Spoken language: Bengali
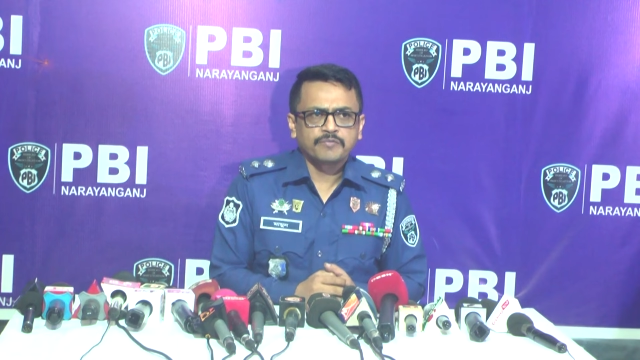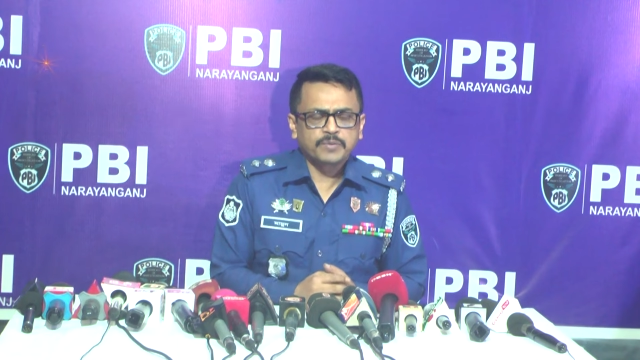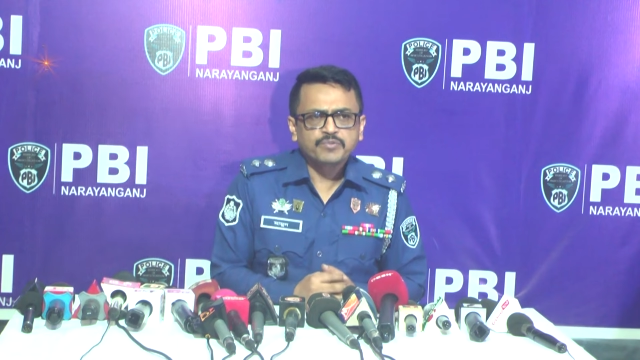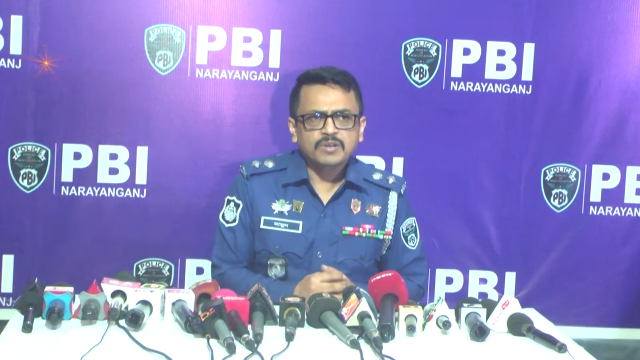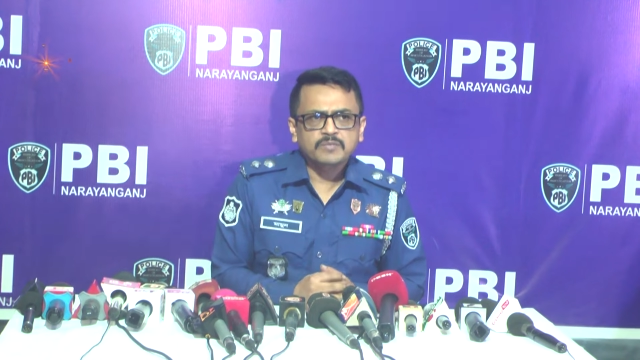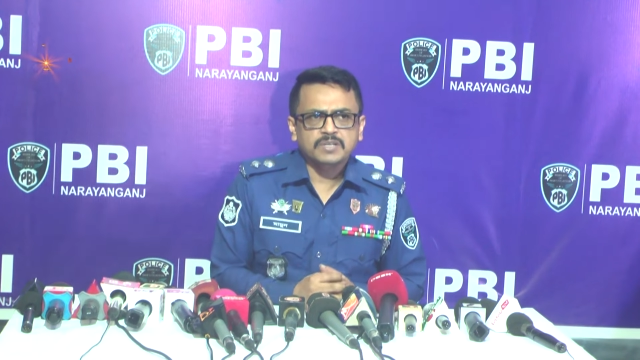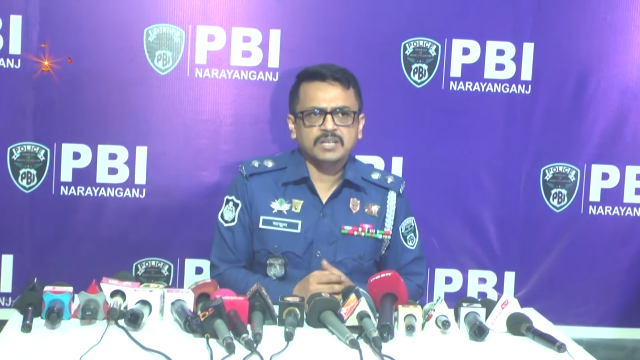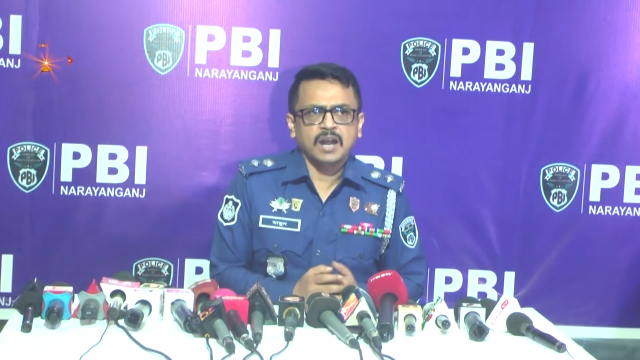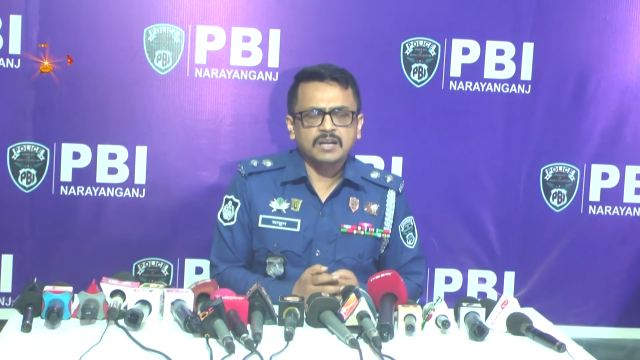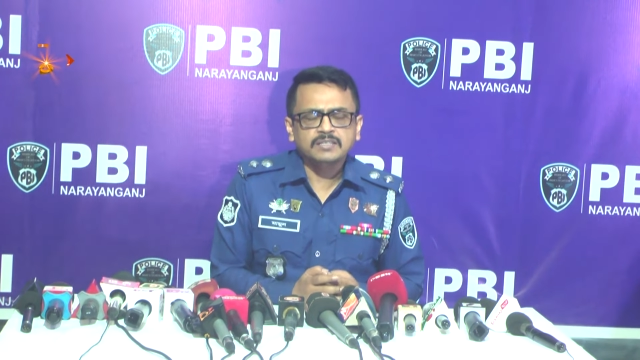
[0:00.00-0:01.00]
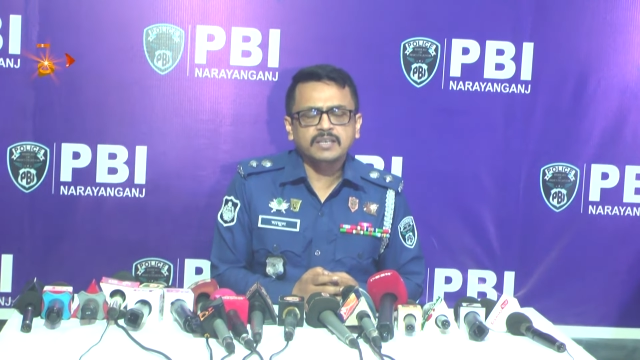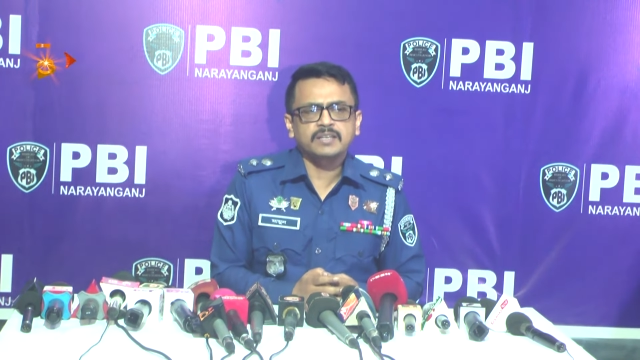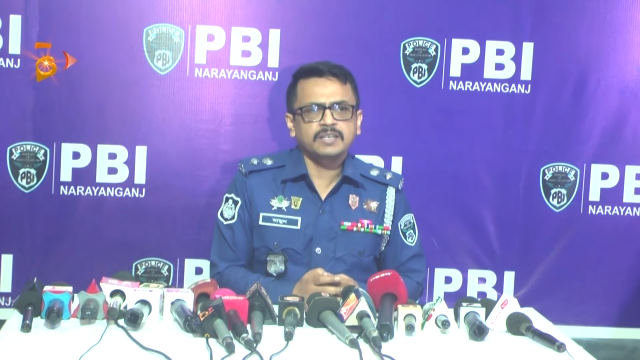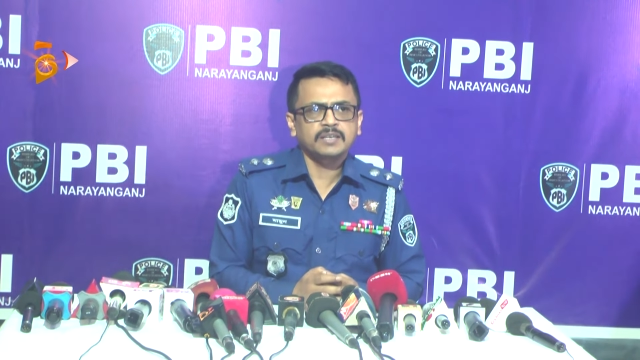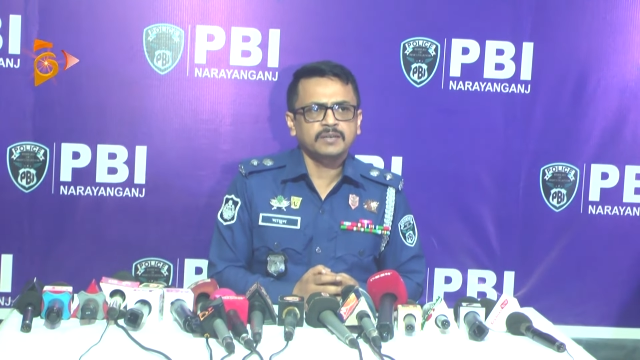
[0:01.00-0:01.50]
ফেব্রুয়ারি মাসের আট
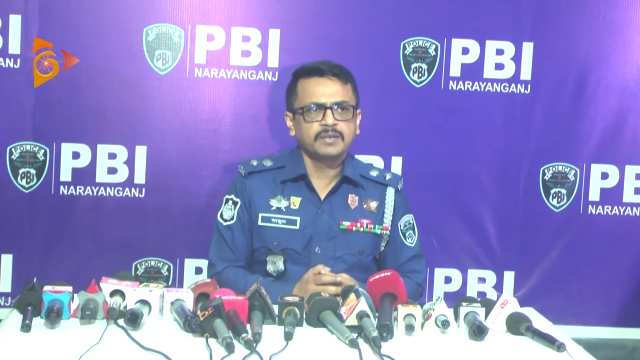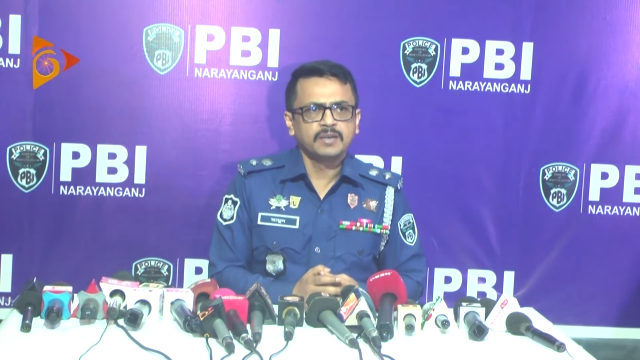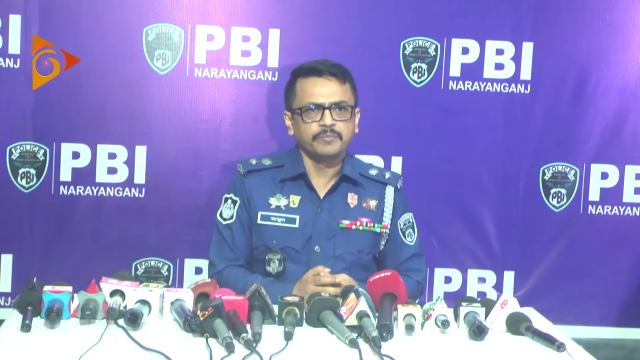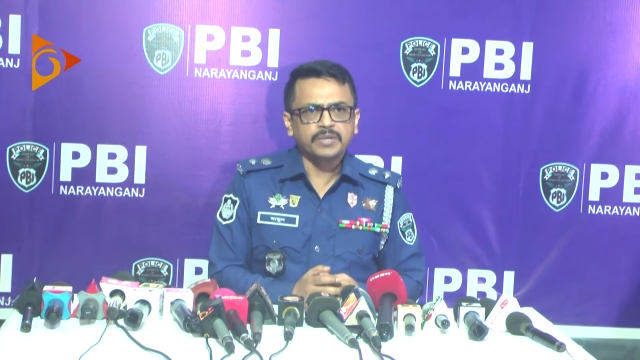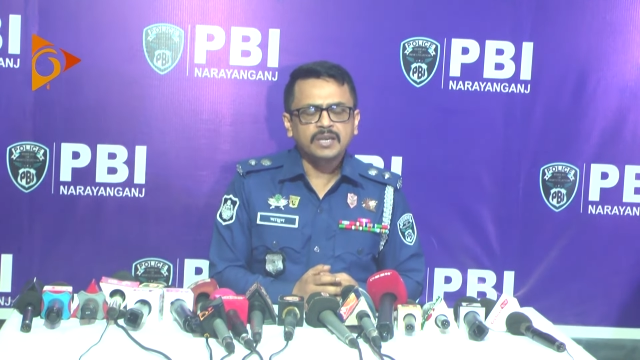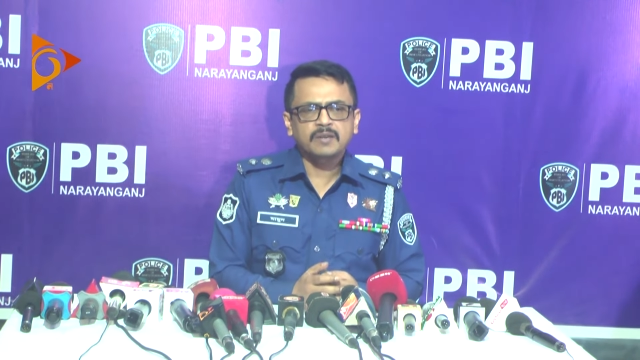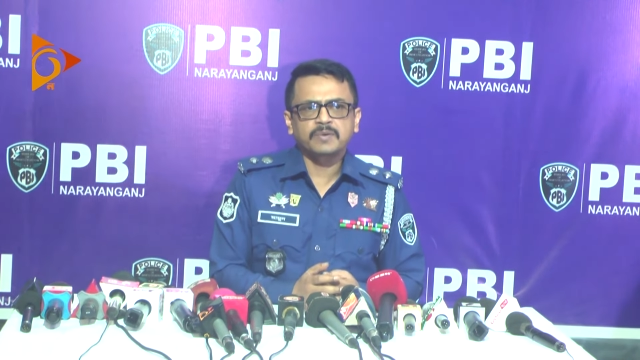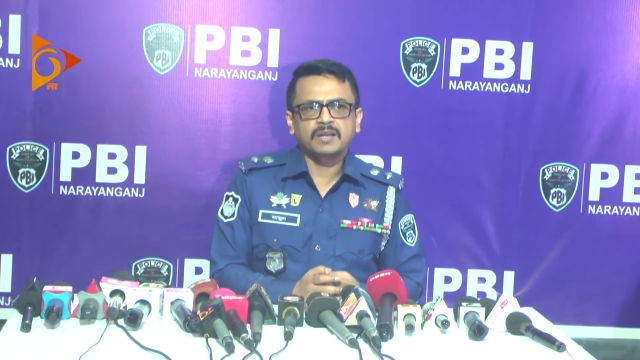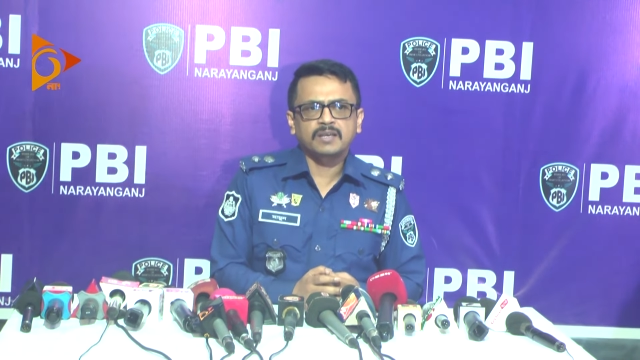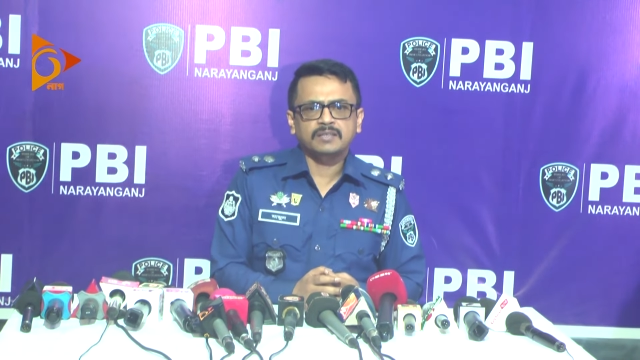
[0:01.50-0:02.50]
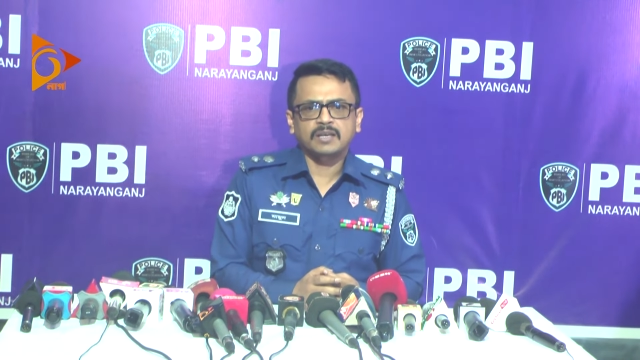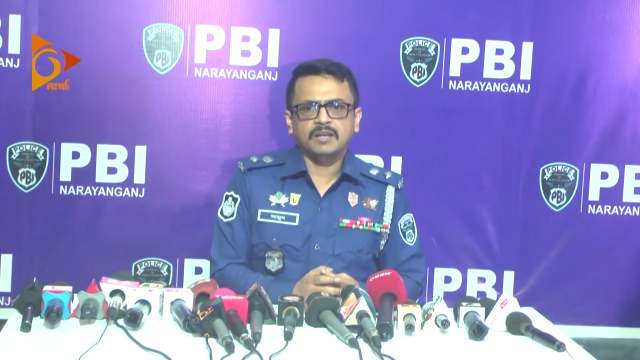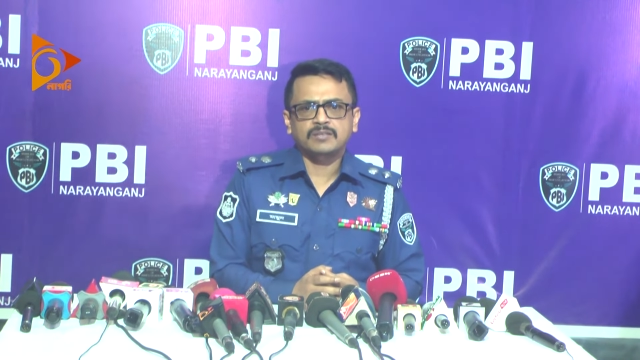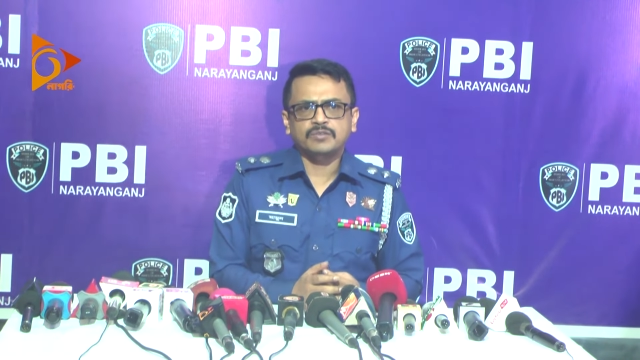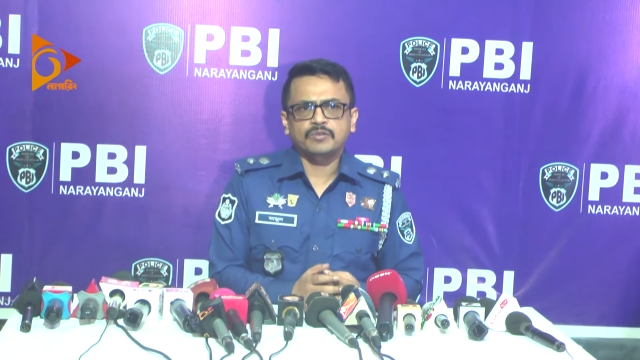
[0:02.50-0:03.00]
তারিখে বিকেলবেলা
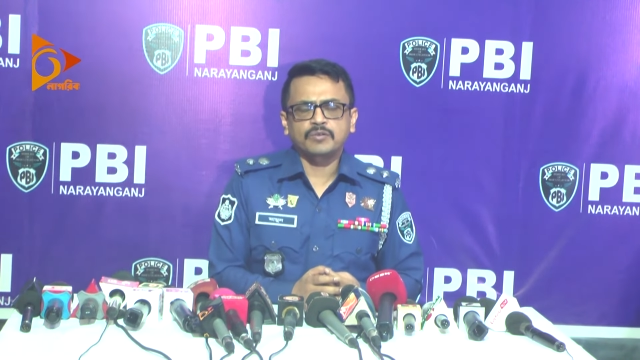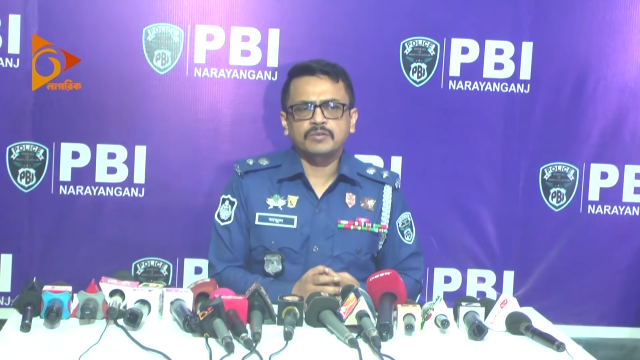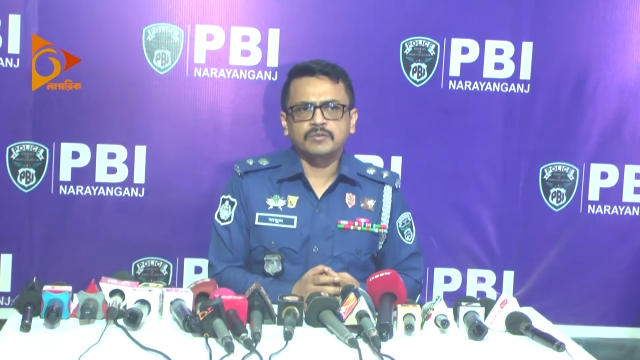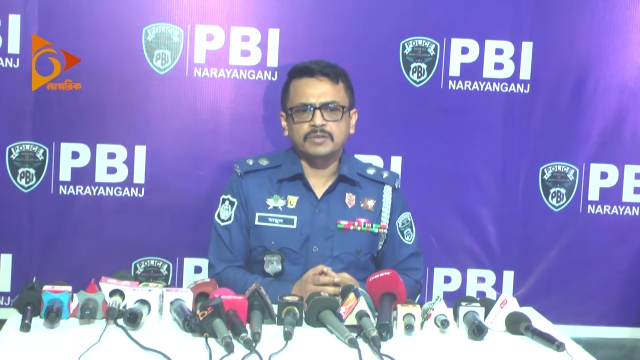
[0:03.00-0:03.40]
তারা যখন